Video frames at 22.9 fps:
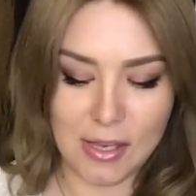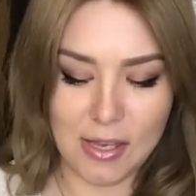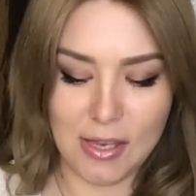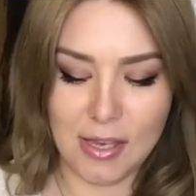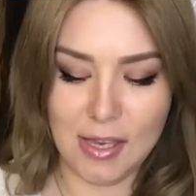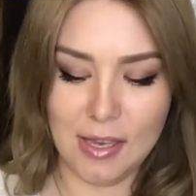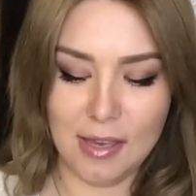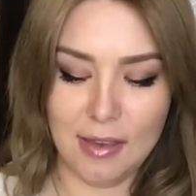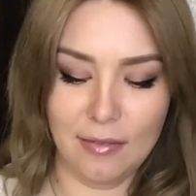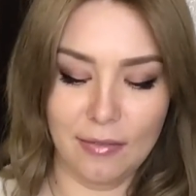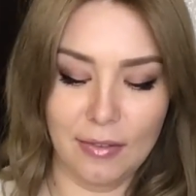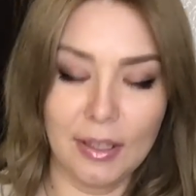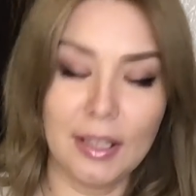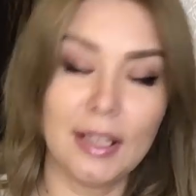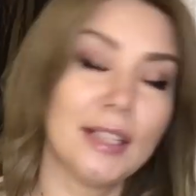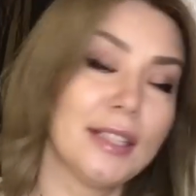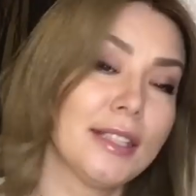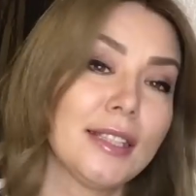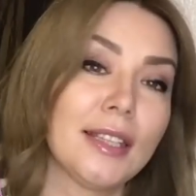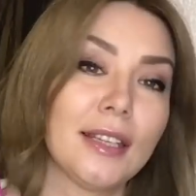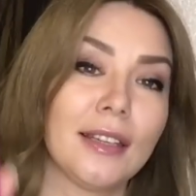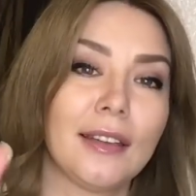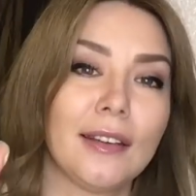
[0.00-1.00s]
И
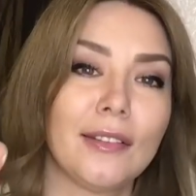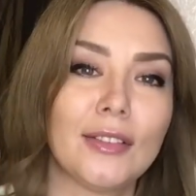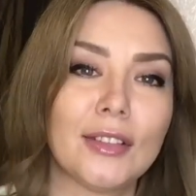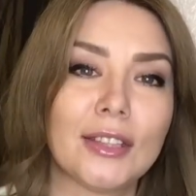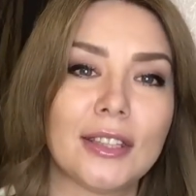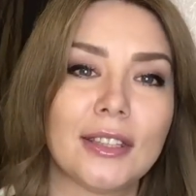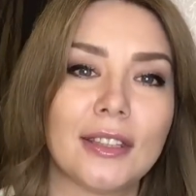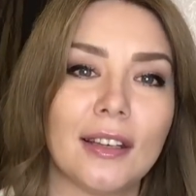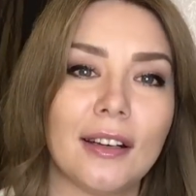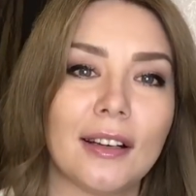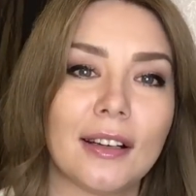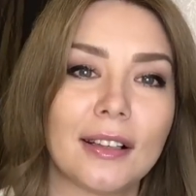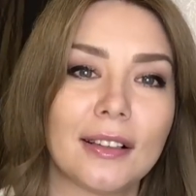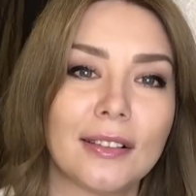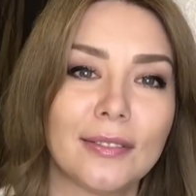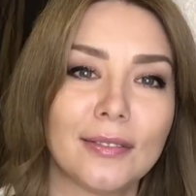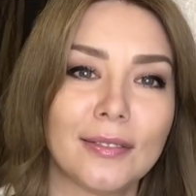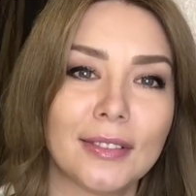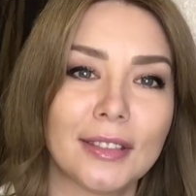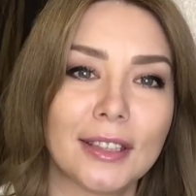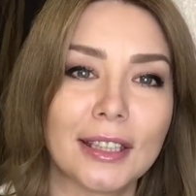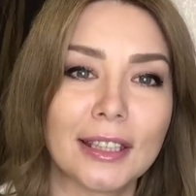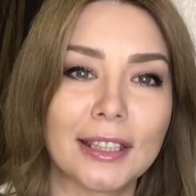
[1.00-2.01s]
выглядит она вот так.
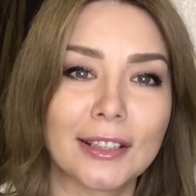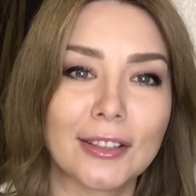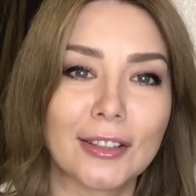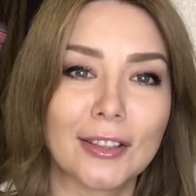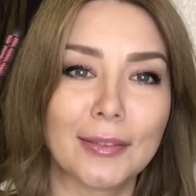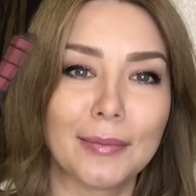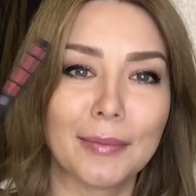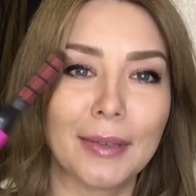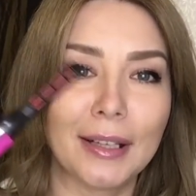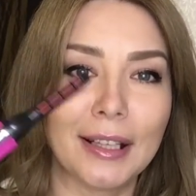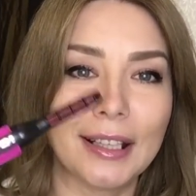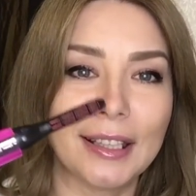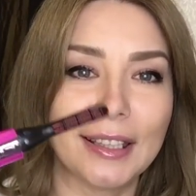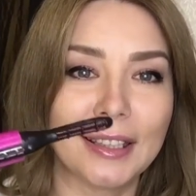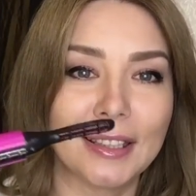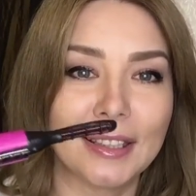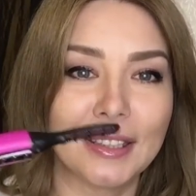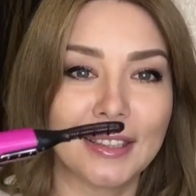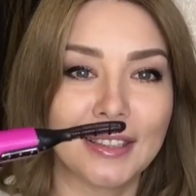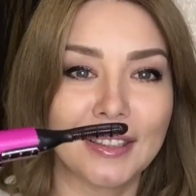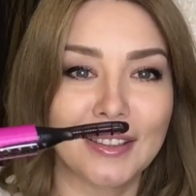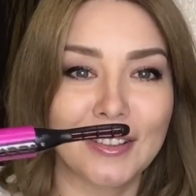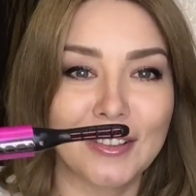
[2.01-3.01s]
Это такой
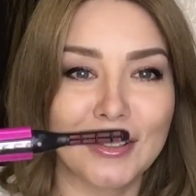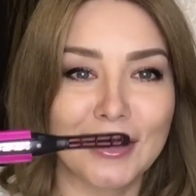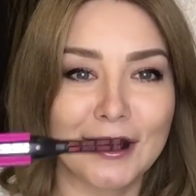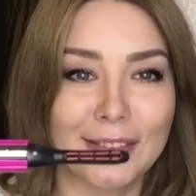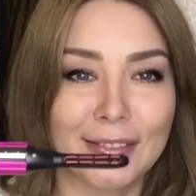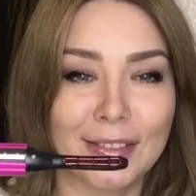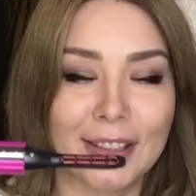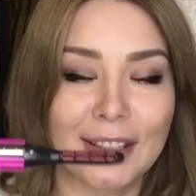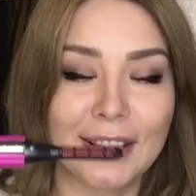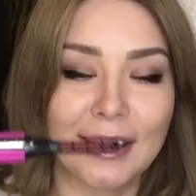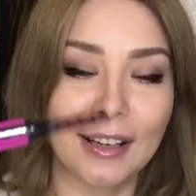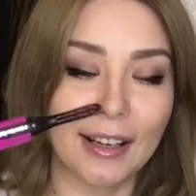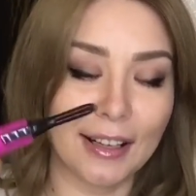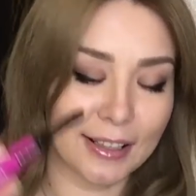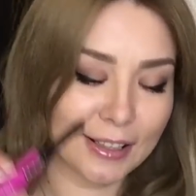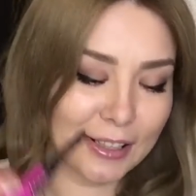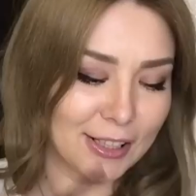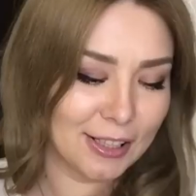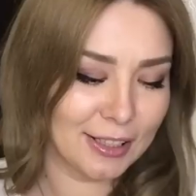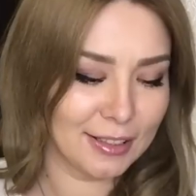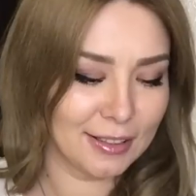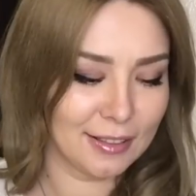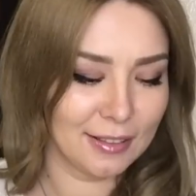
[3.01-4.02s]
маленький розовый
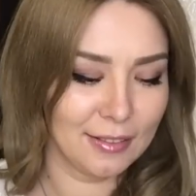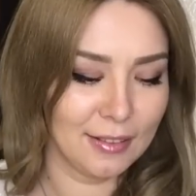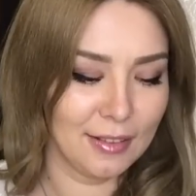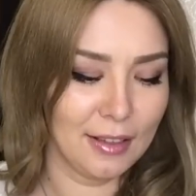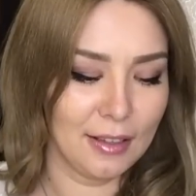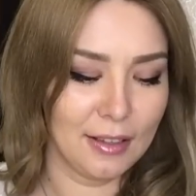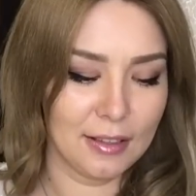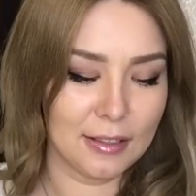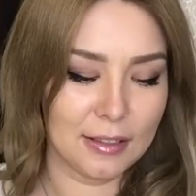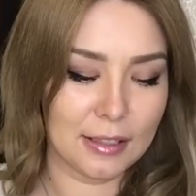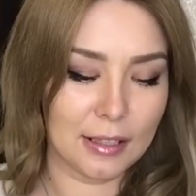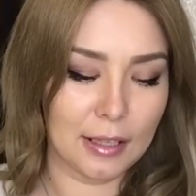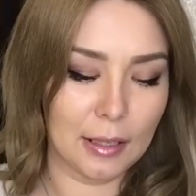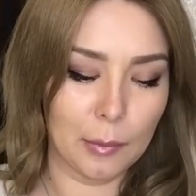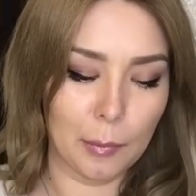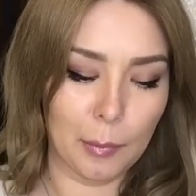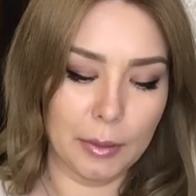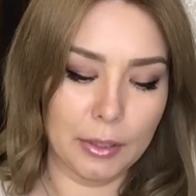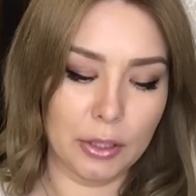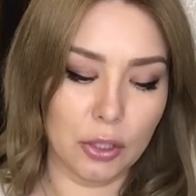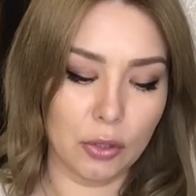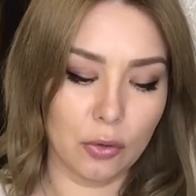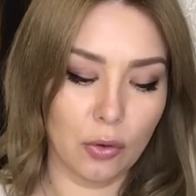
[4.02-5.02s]
гаджет с
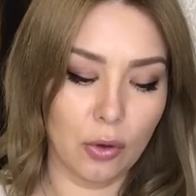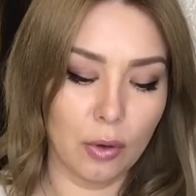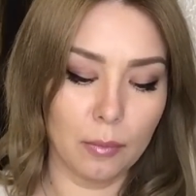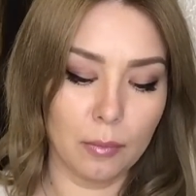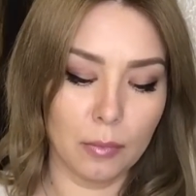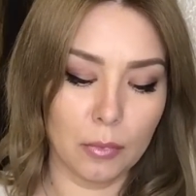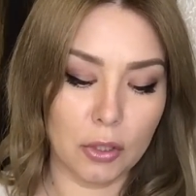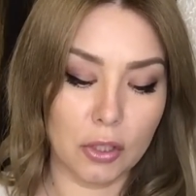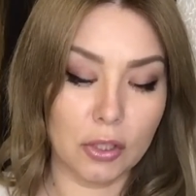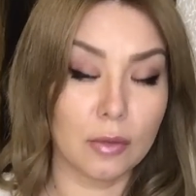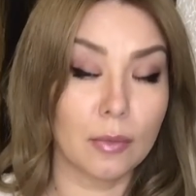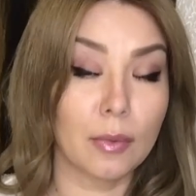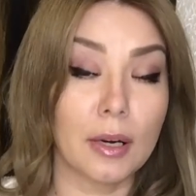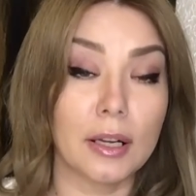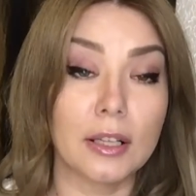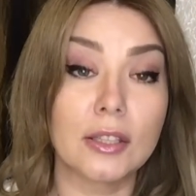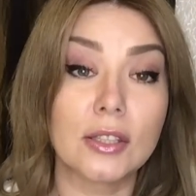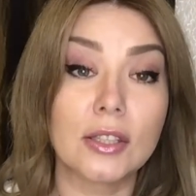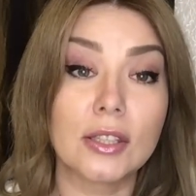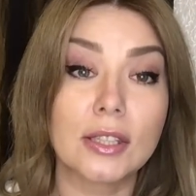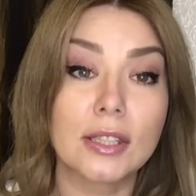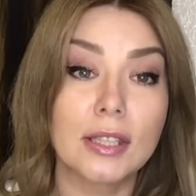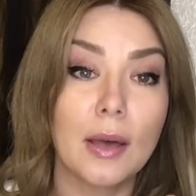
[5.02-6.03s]
колпачком. Можно
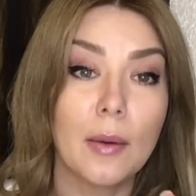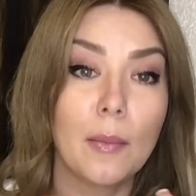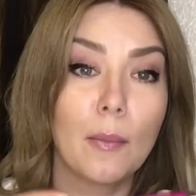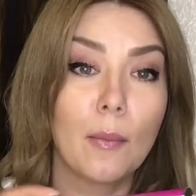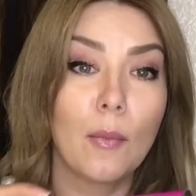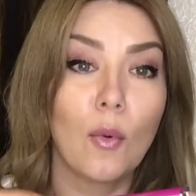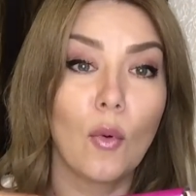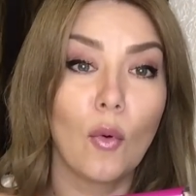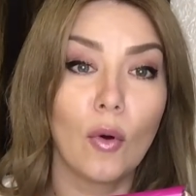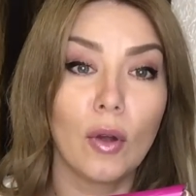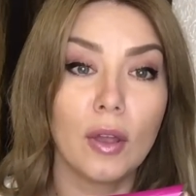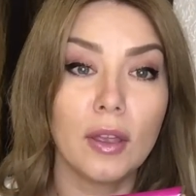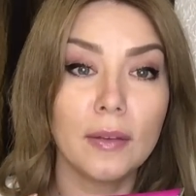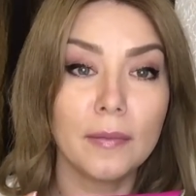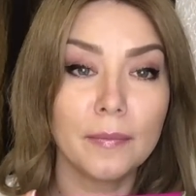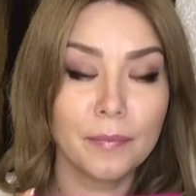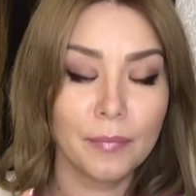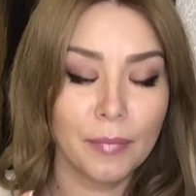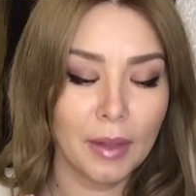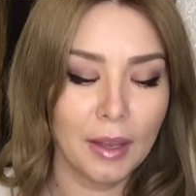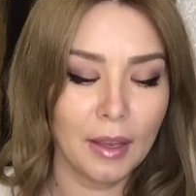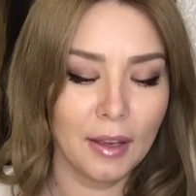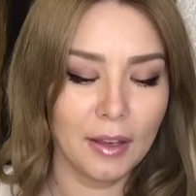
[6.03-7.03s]
брать с собой.
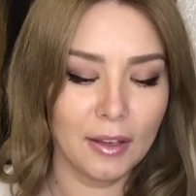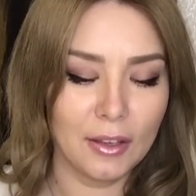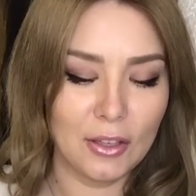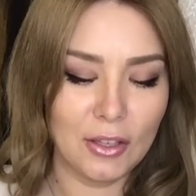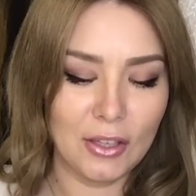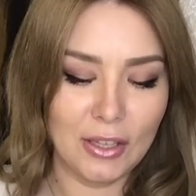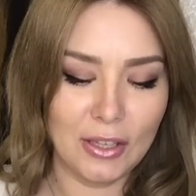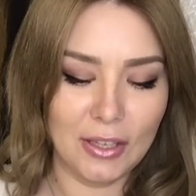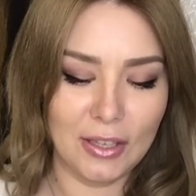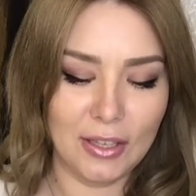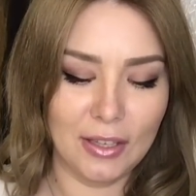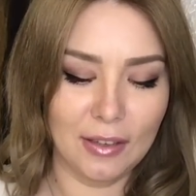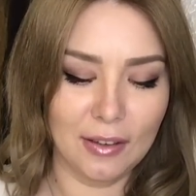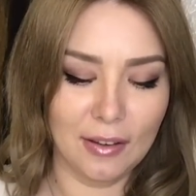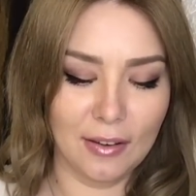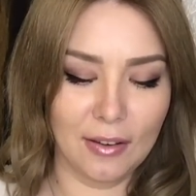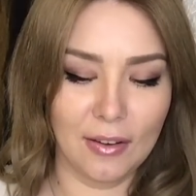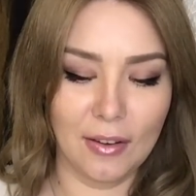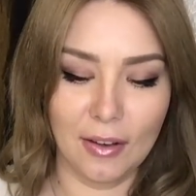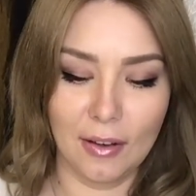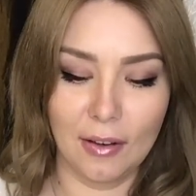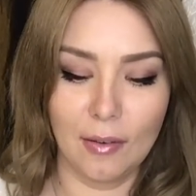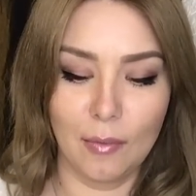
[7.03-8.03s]
И
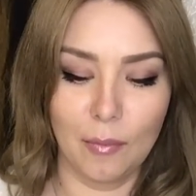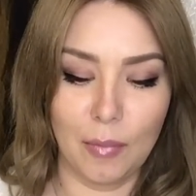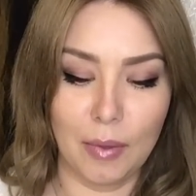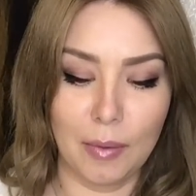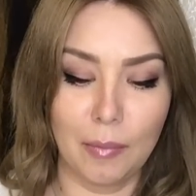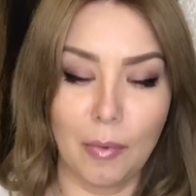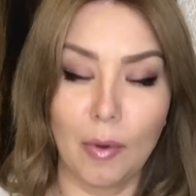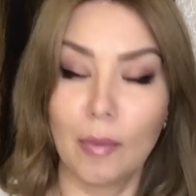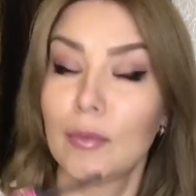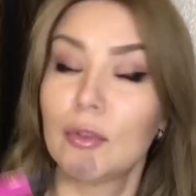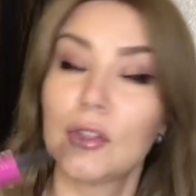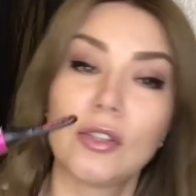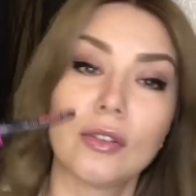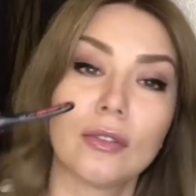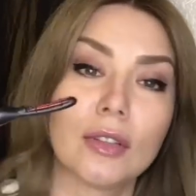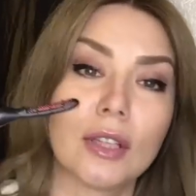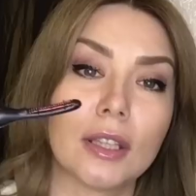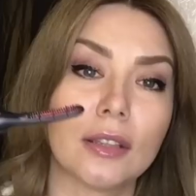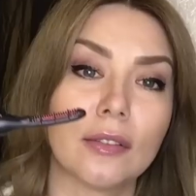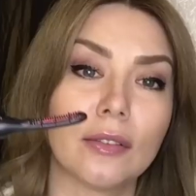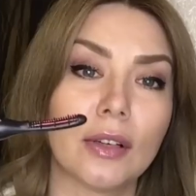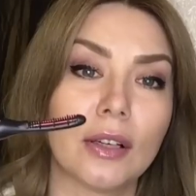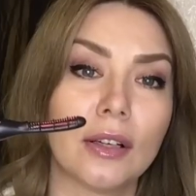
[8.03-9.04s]
при помощи вот
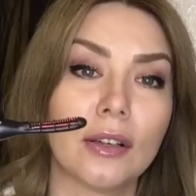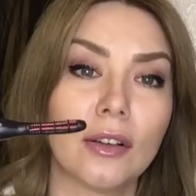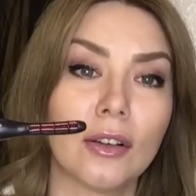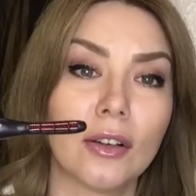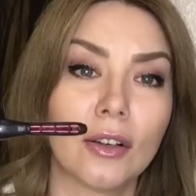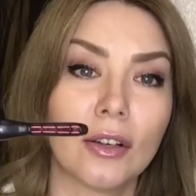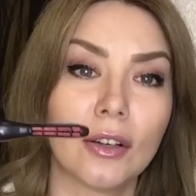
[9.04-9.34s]
этого